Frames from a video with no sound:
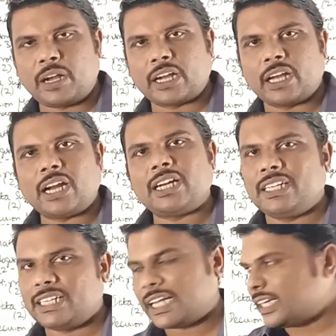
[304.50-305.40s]
இருக்கும் பார்க்க
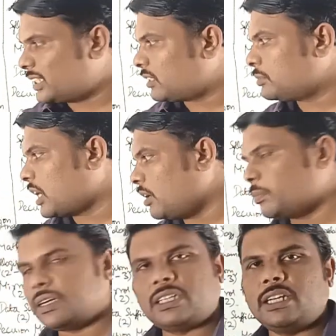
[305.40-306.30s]
ஆனால் நீங்கள் நிறைய சம்
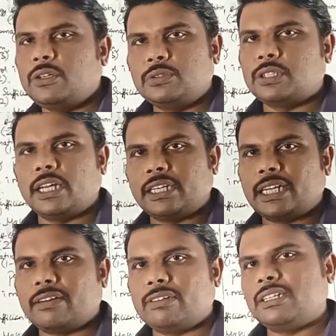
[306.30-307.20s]
சால்வ் பண்ணுறதுல யூஸ் இல்லை
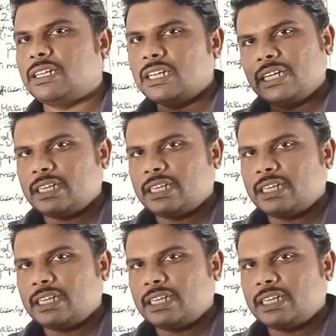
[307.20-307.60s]
ஏன்னா வந்து